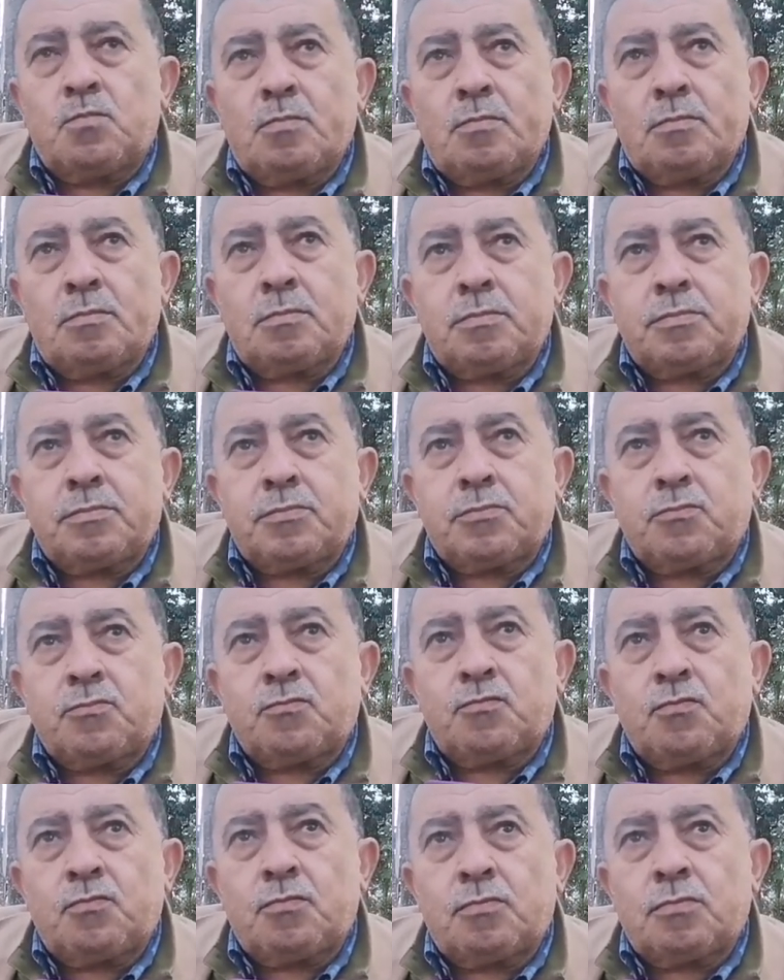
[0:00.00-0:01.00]
الاشباح واش في
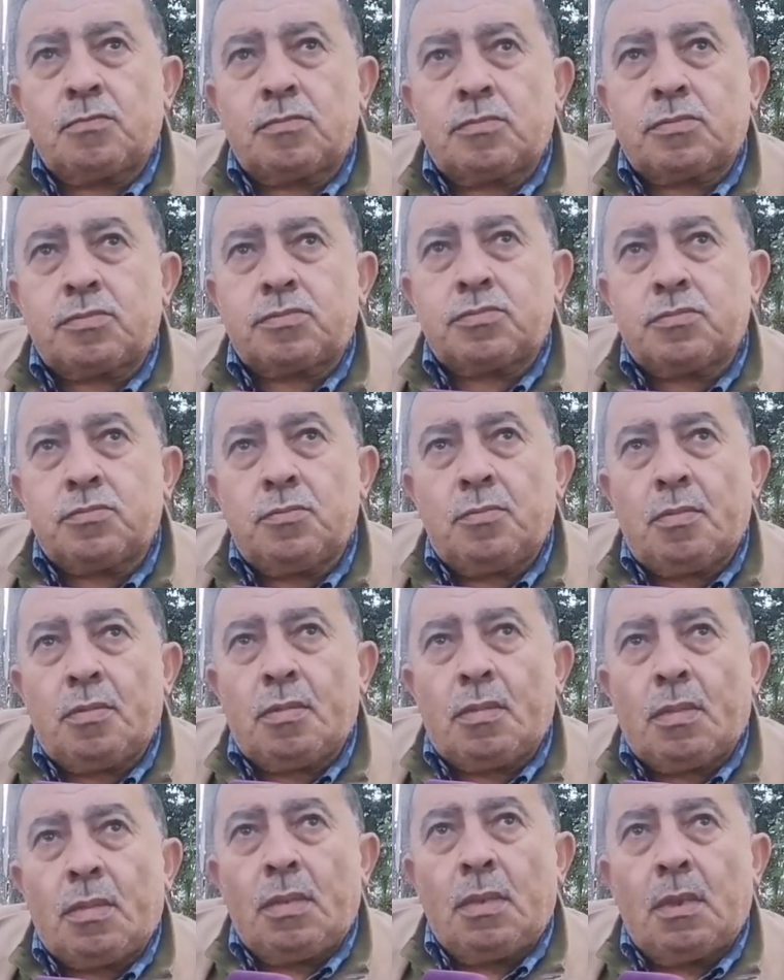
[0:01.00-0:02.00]
المجلس
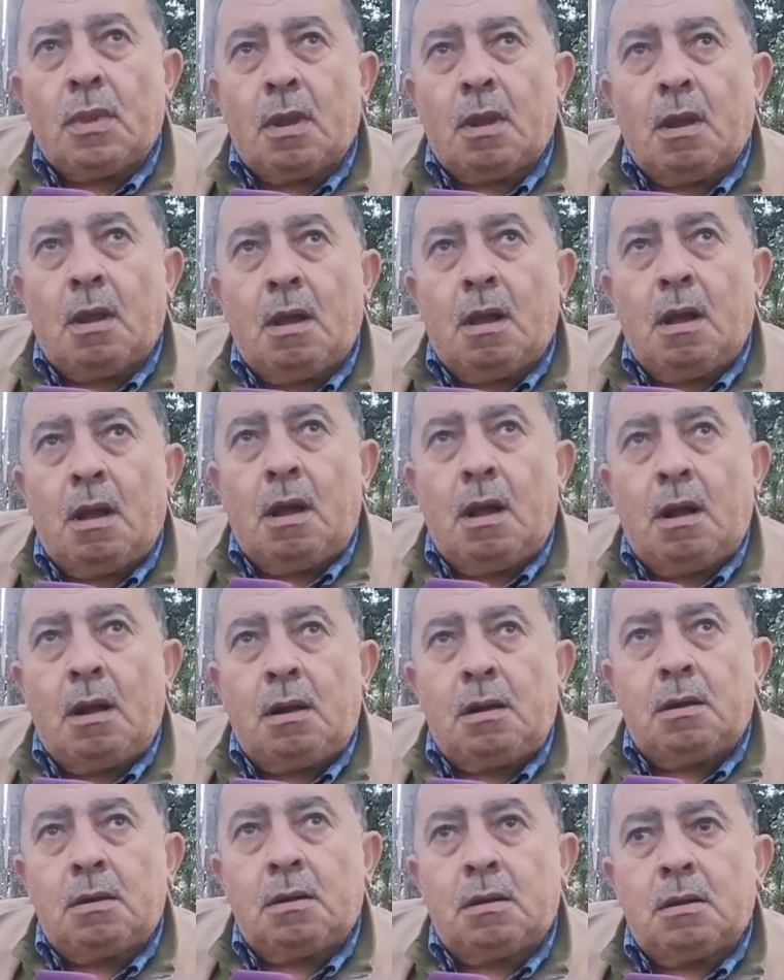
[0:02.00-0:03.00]
البلدي ام العماله في
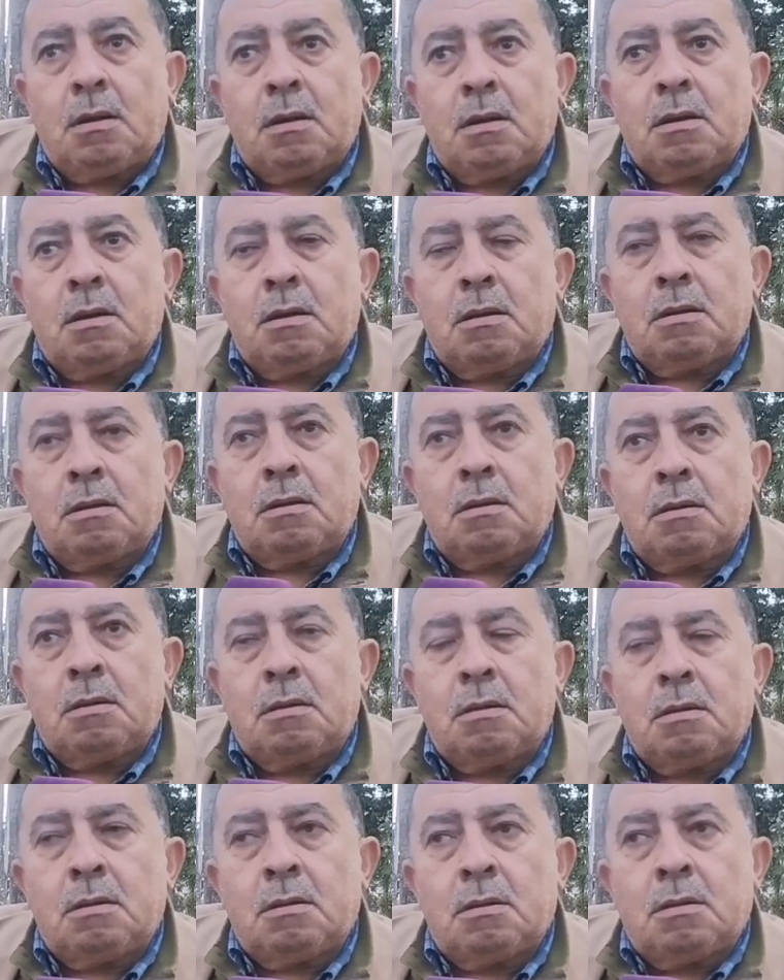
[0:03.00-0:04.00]
ام
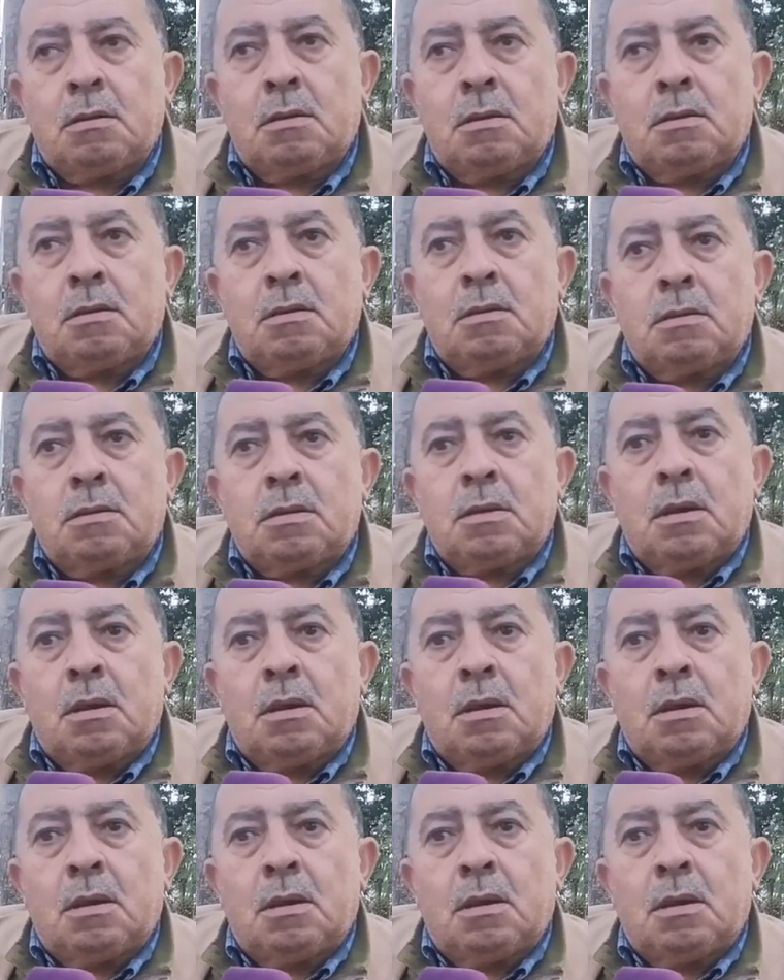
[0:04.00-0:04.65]
في الانعاش